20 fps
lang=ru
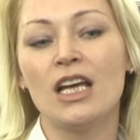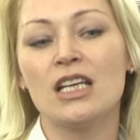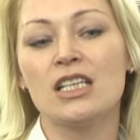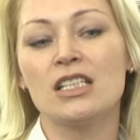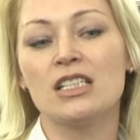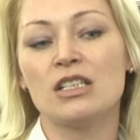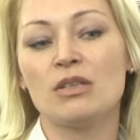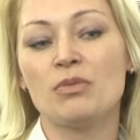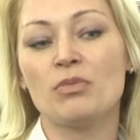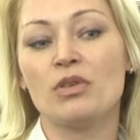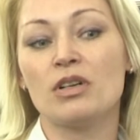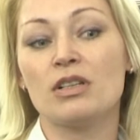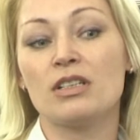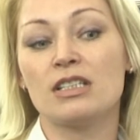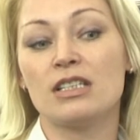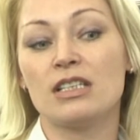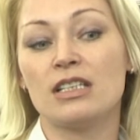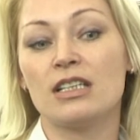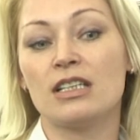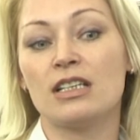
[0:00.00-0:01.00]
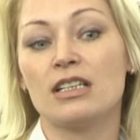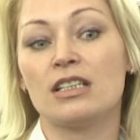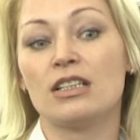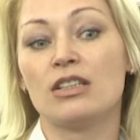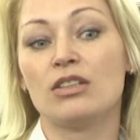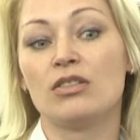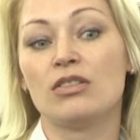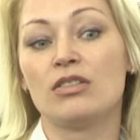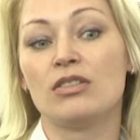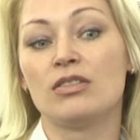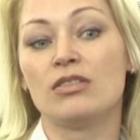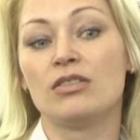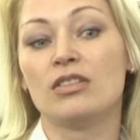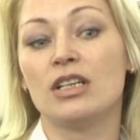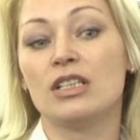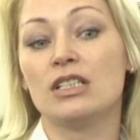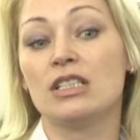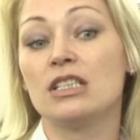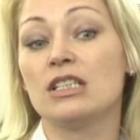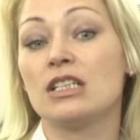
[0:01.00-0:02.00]
Занималась я
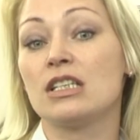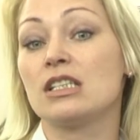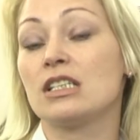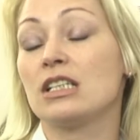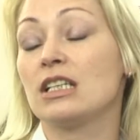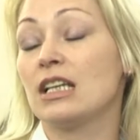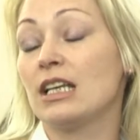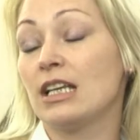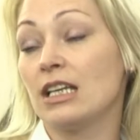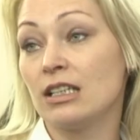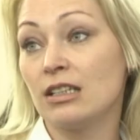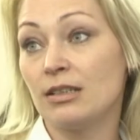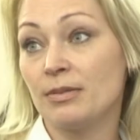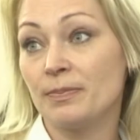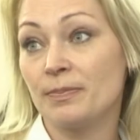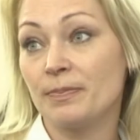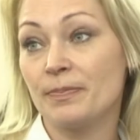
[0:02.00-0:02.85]
11 лет.